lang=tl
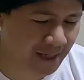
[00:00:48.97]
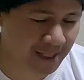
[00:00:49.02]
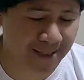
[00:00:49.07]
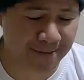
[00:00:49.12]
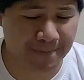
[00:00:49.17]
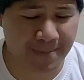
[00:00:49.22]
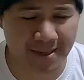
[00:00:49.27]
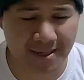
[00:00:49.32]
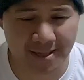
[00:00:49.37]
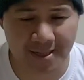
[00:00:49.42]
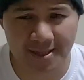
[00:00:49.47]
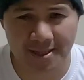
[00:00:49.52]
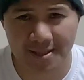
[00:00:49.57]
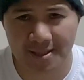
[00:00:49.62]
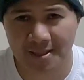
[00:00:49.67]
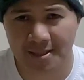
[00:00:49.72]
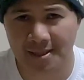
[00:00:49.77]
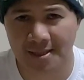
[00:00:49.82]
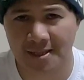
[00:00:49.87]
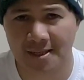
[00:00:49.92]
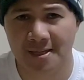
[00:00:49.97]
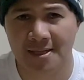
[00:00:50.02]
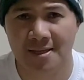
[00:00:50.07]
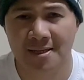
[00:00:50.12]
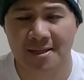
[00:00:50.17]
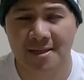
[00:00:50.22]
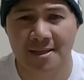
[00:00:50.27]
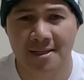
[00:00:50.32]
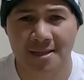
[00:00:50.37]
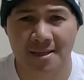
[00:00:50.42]
spaghetti,
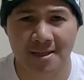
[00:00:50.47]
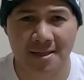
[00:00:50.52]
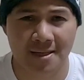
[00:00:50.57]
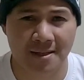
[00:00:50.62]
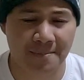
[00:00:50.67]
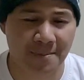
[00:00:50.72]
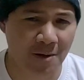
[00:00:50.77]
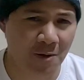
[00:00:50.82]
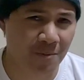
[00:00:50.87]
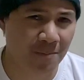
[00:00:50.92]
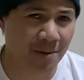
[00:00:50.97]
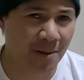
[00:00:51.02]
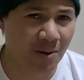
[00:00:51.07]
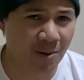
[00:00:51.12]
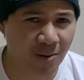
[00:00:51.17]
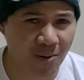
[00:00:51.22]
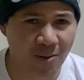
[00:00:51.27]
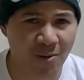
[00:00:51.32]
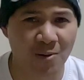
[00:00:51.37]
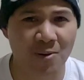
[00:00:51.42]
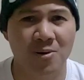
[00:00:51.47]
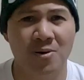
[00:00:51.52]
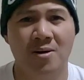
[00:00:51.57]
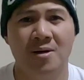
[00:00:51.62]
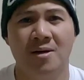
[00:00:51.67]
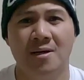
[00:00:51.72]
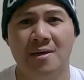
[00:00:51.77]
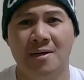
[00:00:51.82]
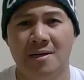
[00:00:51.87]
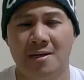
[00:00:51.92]
uh, bilo-bilo,
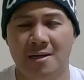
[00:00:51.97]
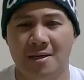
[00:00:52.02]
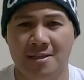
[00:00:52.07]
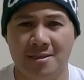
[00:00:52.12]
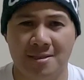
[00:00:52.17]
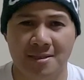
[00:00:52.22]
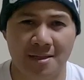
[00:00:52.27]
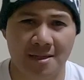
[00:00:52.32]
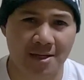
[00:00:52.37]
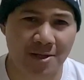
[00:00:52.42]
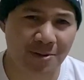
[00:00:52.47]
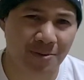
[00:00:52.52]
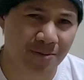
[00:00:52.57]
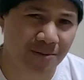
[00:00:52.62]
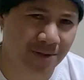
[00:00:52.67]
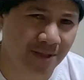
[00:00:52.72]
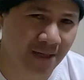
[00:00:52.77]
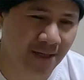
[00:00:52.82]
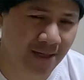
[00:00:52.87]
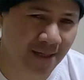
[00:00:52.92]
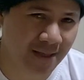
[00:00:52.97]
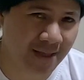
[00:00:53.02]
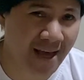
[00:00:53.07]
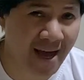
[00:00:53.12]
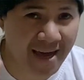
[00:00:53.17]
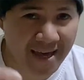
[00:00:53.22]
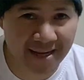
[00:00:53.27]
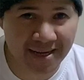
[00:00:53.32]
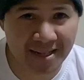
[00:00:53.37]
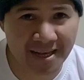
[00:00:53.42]
at saka yung sa
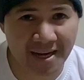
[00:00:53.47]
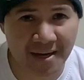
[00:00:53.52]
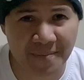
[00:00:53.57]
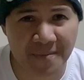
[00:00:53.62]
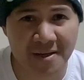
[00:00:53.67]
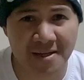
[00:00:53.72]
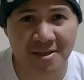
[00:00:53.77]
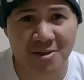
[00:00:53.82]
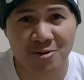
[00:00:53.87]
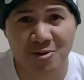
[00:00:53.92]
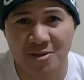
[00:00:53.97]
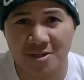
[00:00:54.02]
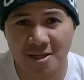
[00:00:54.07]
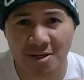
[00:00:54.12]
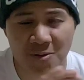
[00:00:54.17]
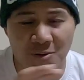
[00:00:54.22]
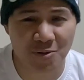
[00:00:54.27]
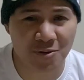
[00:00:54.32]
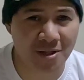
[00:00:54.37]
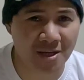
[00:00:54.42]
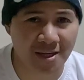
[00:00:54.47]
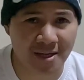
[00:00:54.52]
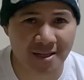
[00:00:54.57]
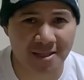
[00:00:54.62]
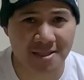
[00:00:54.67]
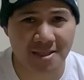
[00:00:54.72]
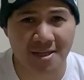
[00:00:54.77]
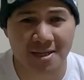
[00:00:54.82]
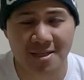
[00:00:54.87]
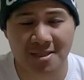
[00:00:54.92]
daing namin yon si Rodi
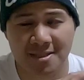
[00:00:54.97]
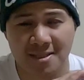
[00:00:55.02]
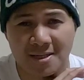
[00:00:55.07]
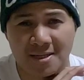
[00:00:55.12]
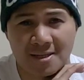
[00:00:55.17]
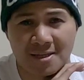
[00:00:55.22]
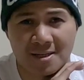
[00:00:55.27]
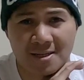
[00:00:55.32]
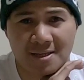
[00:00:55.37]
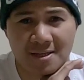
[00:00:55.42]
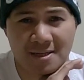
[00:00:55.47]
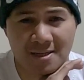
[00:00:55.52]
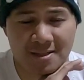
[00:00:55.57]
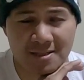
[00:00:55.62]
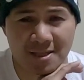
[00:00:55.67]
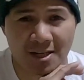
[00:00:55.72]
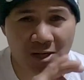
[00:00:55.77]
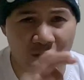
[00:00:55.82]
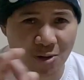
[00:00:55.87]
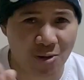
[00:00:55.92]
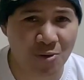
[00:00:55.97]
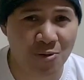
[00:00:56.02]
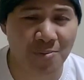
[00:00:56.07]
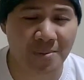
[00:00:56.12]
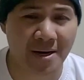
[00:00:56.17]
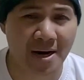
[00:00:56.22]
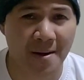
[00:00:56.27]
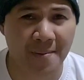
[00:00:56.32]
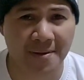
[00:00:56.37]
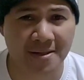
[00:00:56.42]
at saka si uh, Sir Dong.
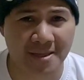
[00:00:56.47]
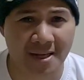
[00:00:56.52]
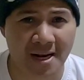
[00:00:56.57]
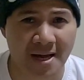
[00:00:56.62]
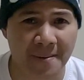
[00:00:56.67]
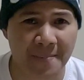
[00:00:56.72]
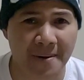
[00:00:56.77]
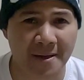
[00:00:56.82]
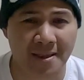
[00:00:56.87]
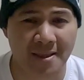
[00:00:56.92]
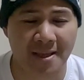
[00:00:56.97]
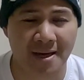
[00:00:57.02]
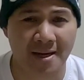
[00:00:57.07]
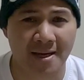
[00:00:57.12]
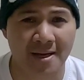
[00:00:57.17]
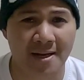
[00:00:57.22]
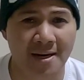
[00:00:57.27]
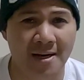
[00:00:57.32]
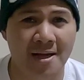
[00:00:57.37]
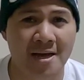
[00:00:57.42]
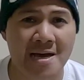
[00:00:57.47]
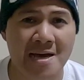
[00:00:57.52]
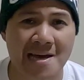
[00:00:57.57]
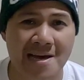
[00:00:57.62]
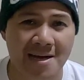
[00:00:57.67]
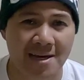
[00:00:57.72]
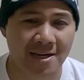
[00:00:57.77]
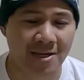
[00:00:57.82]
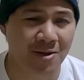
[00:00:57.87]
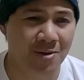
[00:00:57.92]
Maraming salamat dahil
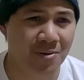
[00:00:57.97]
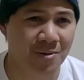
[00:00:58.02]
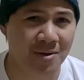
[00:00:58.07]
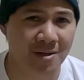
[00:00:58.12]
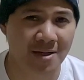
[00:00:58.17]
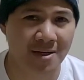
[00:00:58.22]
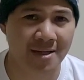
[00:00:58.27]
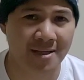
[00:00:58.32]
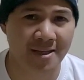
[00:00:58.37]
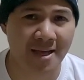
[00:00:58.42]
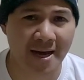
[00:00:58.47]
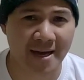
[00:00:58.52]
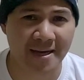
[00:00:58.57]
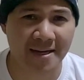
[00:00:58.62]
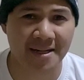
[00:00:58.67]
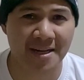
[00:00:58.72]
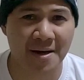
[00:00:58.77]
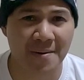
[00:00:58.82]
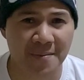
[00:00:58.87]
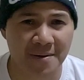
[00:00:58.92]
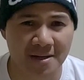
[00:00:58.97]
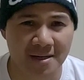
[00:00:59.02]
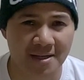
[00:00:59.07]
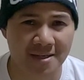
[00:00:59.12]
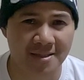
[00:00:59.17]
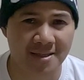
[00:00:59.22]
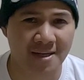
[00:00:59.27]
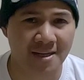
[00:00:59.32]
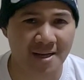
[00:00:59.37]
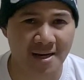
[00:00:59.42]
yung uh, daing namin
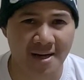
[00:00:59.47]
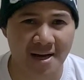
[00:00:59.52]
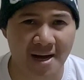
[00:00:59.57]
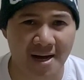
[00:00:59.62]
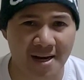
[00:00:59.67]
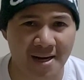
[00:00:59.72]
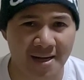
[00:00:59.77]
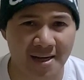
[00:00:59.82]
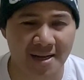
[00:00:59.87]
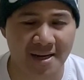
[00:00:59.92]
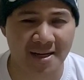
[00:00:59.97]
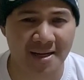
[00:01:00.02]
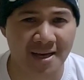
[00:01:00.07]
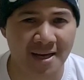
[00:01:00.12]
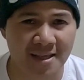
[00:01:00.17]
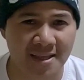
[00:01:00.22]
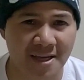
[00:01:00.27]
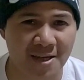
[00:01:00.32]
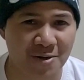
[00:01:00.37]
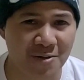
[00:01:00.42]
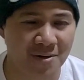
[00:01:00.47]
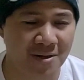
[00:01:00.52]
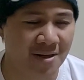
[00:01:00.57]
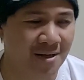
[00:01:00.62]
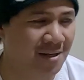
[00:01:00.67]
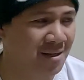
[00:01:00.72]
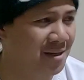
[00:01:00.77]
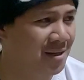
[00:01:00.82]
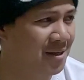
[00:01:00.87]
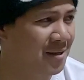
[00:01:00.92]
is nagkakahalaga lang yata yun
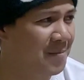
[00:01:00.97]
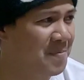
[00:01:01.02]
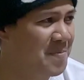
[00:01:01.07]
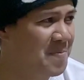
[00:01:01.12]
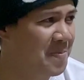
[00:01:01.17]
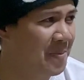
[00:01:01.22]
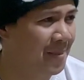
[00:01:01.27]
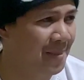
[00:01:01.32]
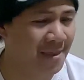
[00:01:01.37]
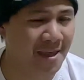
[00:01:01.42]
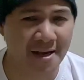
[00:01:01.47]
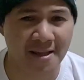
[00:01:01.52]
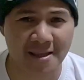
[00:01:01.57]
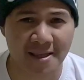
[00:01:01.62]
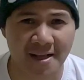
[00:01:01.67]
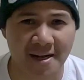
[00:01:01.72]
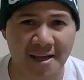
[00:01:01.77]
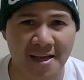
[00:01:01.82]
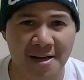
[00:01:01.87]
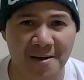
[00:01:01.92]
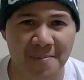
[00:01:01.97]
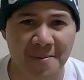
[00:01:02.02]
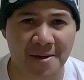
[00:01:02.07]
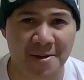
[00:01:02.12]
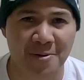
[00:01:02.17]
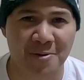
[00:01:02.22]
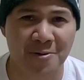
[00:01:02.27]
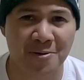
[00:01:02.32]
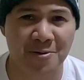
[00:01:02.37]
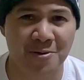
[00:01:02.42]
ng uh, ah, 30 real.
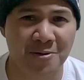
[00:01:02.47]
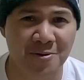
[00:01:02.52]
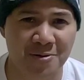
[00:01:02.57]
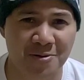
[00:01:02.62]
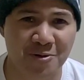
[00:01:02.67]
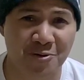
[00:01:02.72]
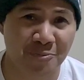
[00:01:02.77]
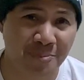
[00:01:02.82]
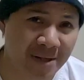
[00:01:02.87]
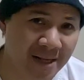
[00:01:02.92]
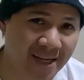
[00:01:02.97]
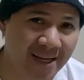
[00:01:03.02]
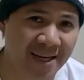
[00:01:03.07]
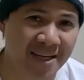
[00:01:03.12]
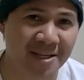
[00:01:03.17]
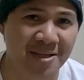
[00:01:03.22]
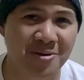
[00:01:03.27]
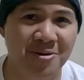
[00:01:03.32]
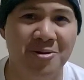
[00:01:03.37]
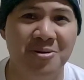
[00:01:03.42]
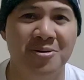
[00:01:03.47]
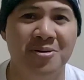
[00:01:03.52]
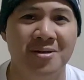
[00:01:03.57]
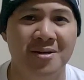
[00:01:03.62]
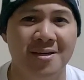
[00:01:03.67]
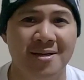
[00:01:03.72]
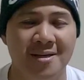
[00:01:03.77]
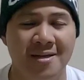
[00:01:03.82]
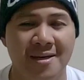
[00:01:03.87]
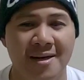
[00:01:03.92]
Pero yung binigay nyo,
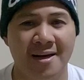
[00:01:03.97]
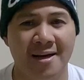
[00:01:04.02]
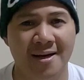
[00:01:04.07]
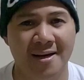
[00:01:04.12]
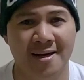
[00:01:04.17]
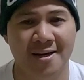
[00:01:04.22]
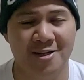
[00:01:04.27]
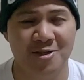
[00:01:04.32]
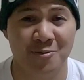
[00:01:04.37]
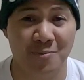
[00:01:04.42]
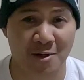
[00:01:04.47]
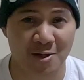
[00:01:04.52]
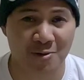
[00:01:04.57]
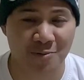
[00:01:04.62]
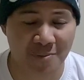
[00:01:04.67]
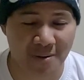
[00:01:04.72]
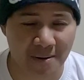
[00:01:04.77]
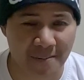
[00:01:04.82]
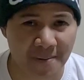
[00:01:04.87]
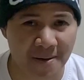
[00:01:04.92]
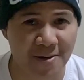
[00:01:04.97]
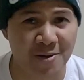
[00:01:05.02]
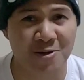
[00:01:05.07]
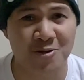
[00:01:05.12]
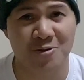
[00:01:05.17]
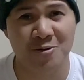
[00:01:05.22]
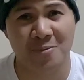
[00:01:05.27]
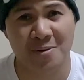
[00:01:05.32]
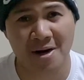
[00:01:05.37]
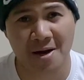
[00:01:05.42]
uh, sobra-sobra pa
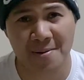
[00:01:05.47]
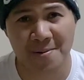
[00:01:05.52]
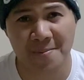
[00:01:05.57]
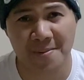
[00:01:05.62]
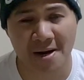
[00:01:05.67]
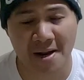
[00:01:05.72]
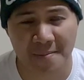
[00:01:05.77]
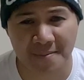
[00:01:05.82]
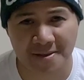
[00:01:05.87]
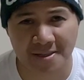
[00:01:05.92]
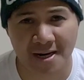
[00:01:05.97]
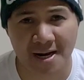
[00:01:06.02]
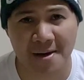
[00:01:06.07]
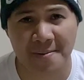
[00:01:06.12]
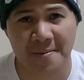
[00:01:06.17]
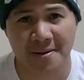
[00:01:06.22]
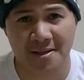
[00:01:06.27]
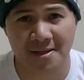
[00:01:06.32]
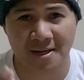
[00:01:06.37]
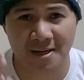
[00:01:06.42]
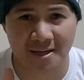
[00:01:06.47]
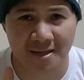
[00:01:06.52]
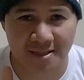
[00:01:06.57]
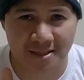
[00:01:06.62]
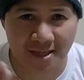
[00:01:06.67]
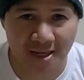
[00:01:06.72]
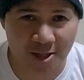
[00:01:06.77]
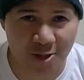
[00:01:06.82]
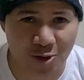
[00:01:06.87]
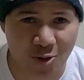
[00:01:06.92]
doon. So maraming maraming salamat kay
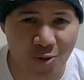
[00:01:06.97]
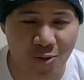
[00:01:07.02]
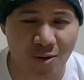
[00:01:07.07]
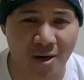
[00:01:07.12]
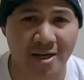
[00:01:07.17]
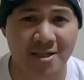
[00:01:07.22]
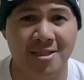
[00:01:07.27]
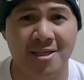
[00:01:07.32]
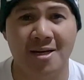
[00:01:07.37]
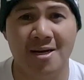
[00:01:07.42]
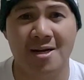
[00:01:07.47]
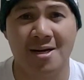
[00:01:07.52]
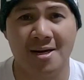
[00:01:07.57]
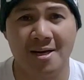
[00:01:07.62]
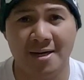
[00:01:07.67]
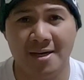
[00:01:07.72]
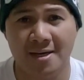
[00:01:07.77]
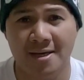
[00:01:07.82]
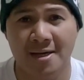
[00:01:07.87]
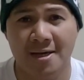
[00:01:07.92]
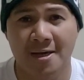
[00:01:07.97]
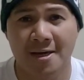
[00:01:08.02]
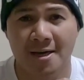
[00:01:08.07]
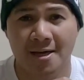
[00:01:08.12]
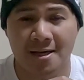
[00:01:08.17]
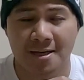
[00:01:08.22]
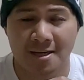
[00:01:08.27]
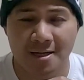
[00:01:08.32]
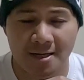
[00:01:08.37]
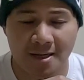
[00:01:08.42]
Sir Dong at saka kay
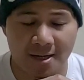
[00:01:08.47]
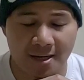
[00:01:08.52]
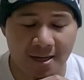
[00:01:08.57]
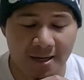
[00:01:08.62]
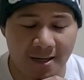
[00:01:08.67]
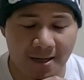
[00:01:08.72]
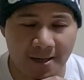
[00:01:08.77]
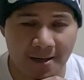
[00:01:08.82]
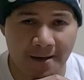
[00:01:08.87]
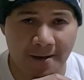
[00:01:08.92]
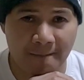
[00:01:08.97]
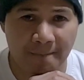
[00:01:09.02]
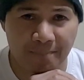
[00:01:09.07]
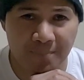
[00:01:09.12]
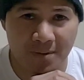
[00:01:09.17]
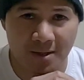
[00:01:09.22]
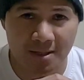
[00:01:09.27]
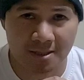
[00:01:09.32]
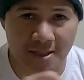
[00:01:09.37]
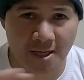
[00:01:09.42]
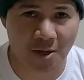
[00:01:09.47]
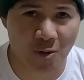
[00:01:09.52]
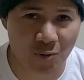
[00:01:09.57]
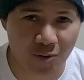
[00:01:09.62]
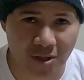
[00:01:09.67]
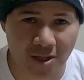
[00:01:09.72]
uh, Sir